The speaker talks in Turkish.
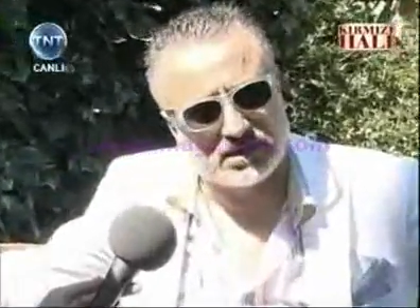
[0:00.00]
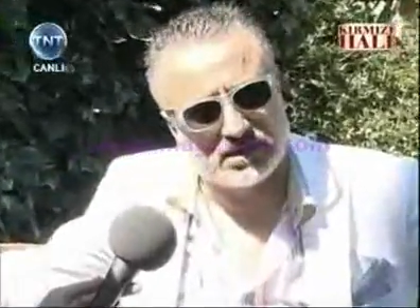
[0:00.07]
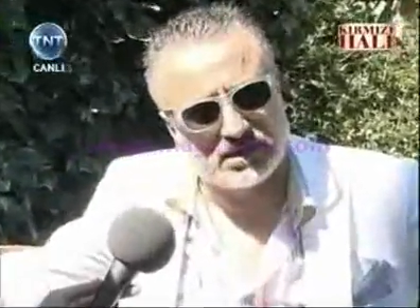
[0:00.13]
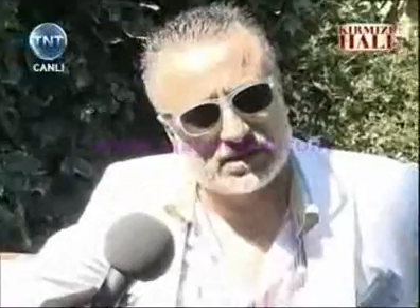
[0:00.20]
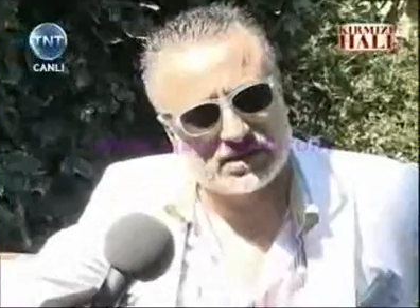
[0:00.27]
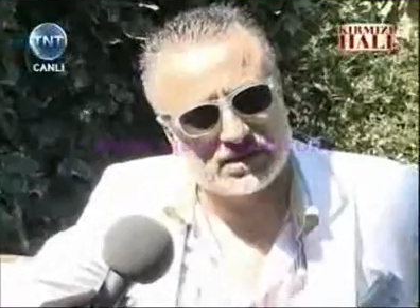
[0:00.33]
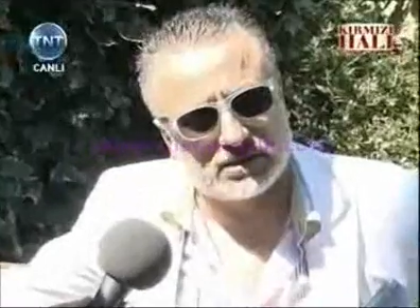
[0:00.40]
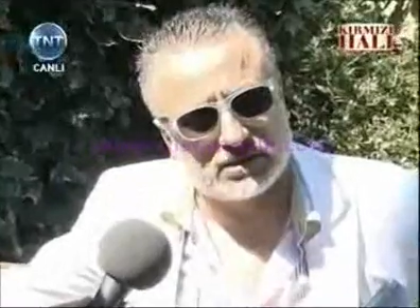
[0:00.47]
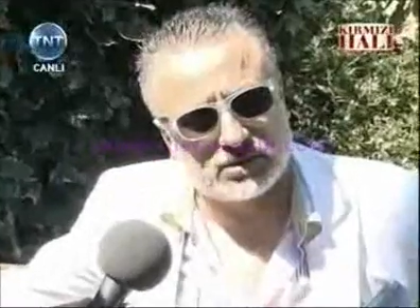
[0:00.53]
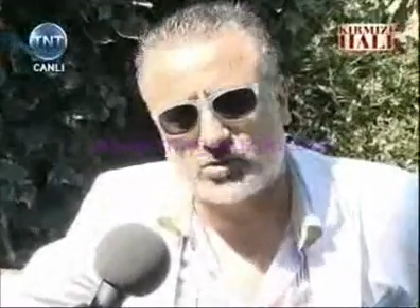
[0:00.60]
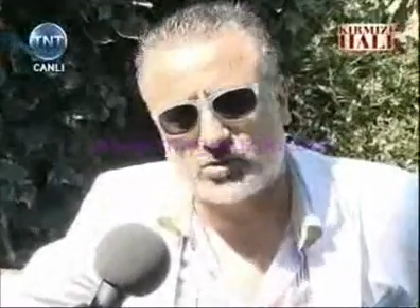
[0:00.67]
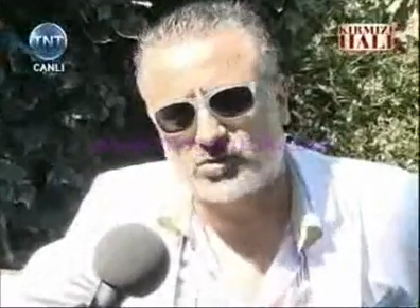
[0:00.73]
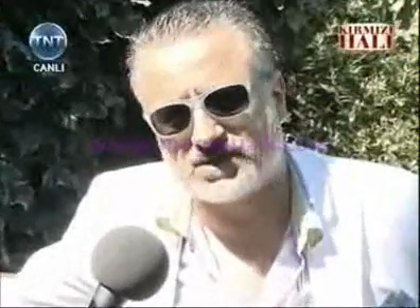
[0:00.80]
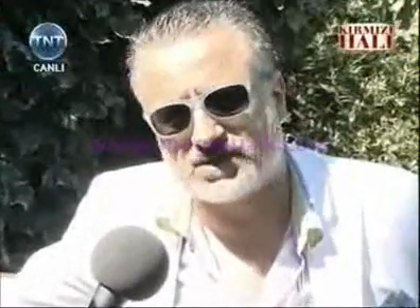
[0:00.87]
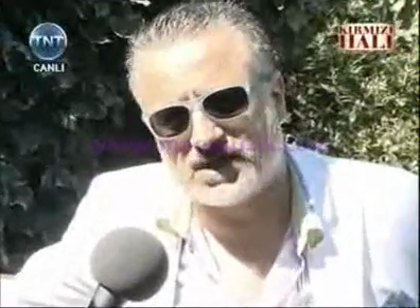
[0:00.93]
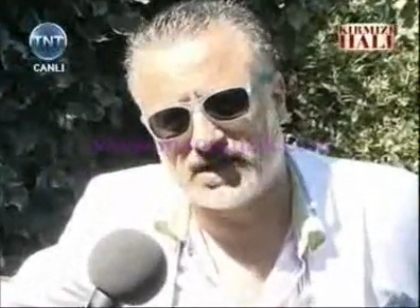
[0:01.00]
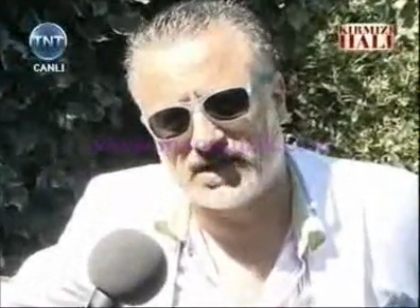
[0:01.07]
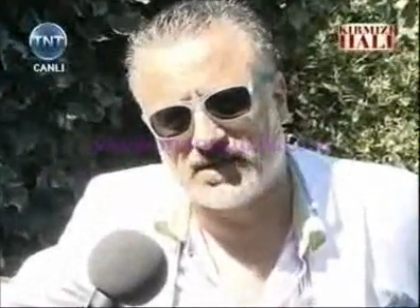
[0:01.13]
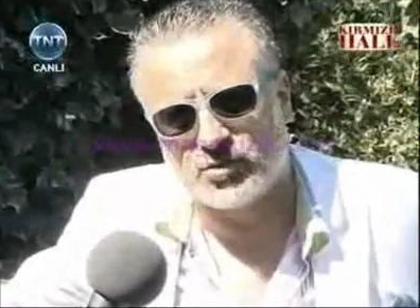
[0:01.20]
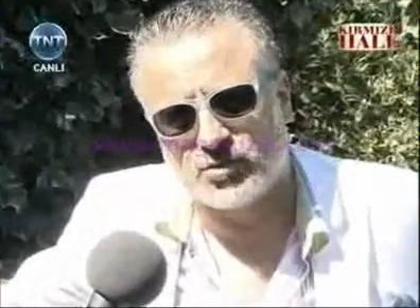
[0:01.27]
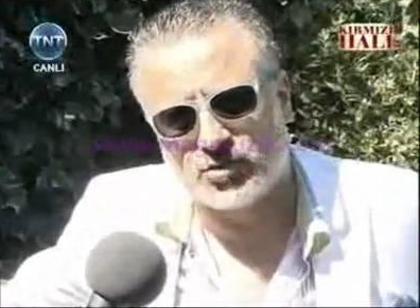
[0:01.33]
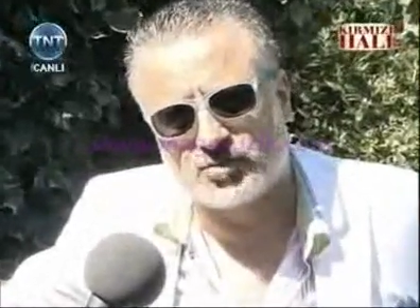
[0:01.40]
e, ee, 9
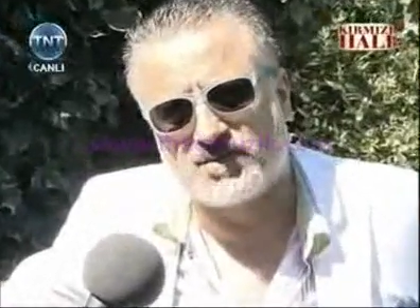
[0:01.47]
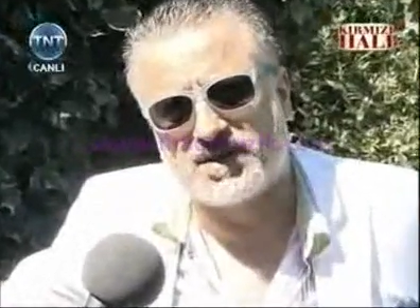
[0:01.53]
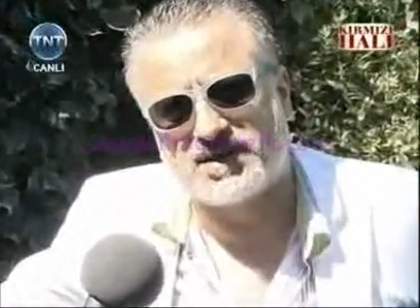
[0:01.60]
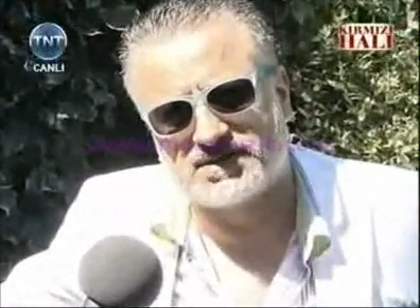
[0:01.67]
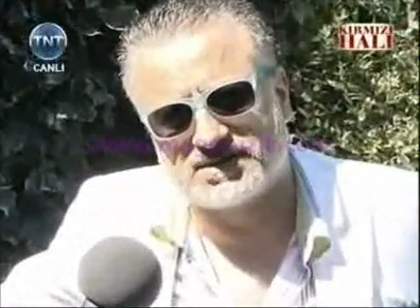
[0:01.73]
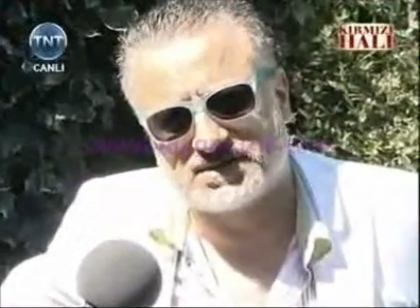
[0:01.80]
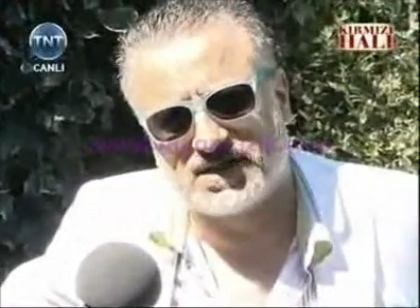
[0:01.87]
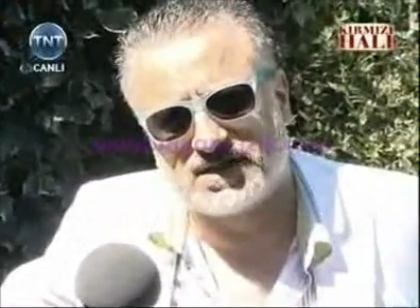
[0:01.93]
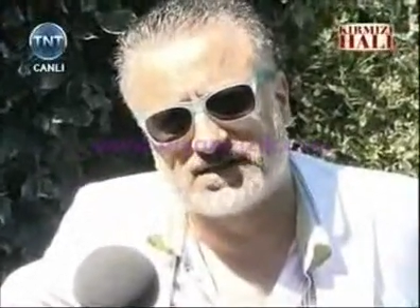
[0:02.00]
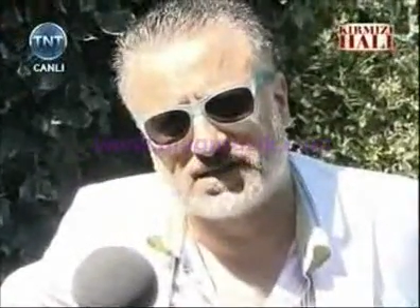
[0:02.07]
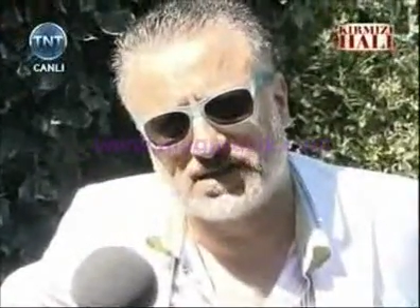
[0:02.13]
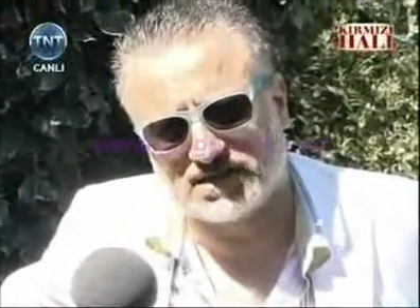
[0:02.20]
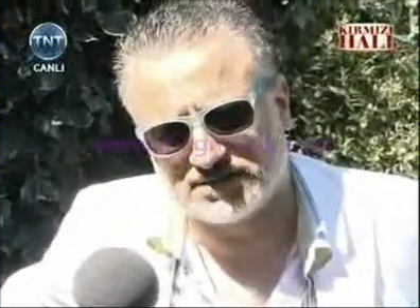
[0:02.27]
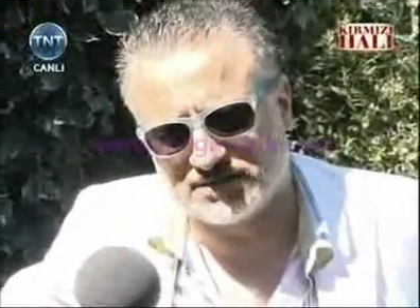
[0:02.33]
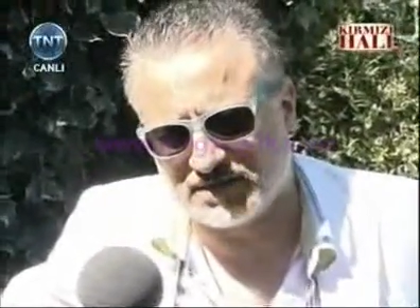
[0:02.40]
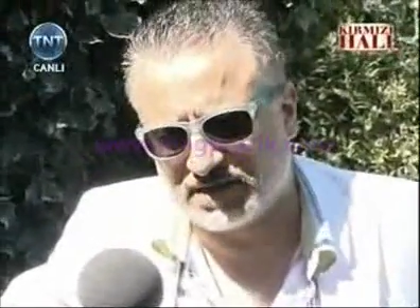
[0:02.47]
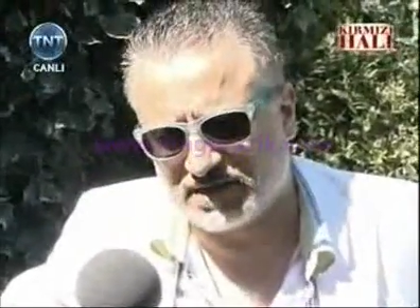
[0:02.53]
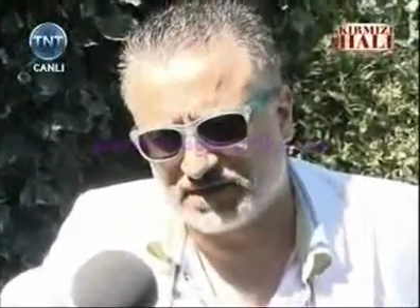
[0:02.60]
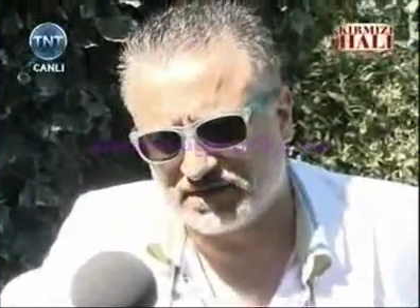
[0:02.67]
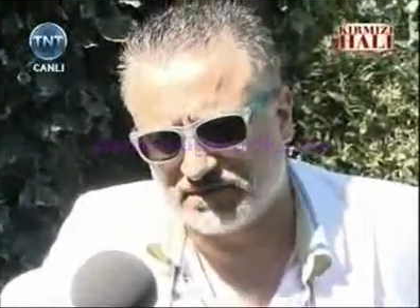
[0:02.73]
tane büyük megastar transfer